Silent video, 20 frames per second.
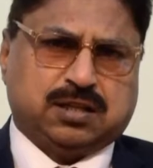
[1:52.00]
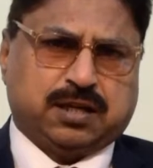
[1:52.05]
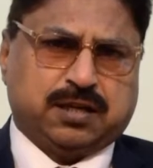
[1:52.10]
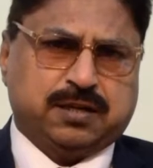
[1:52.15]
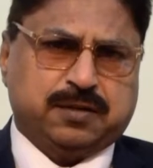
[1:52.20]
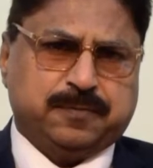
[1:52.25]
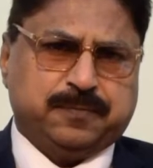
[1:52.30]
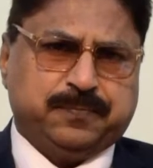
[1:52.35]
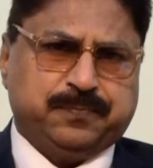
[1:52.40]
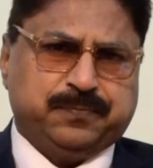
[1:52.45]

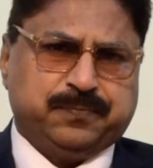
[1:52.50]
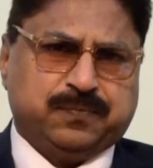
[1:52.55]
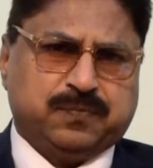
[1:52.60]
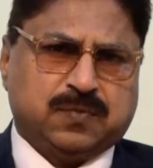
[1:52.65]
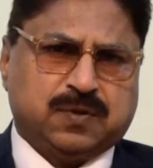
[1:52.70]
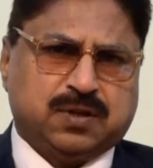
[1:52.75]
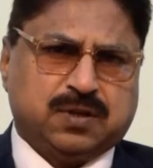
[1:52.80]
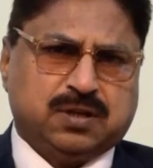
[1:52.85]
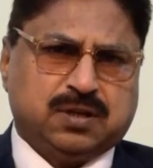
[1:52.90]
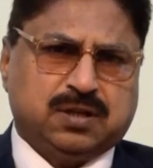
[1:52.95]
अंदर
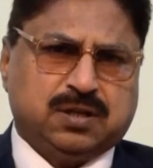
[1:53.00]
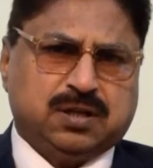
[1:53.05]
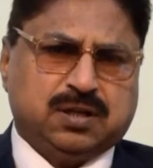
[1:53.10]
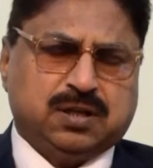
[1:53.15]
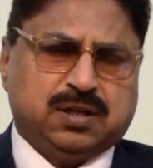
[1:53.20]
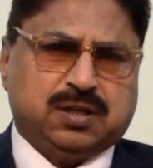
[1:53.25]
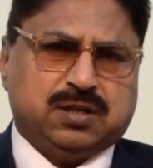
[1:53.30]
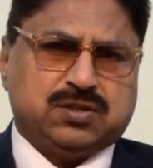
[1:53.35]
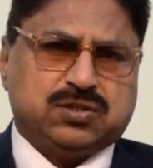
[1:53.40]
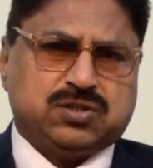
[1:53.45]

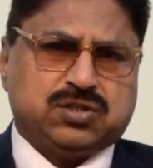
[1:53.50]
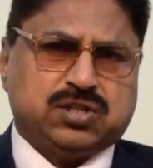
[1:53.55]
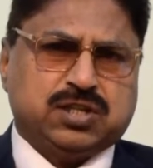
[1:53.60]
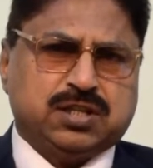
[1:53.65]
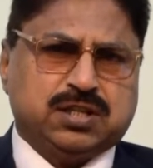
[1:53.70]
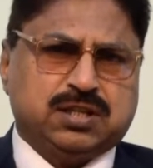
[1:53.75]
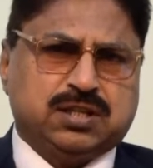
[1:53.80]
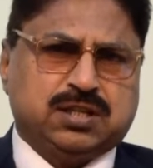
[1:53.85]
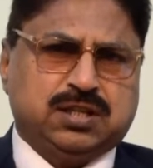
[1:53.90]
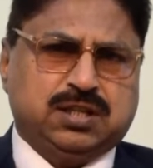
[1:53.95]

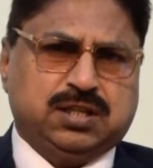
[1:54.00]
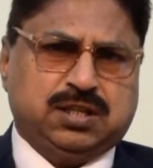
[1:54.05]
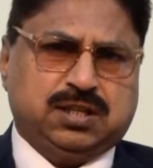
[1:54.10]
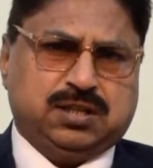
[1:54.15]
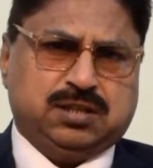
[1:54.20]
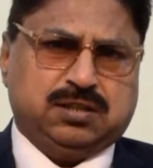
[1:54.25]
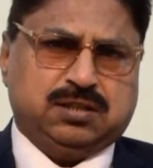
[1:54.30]
सिंधी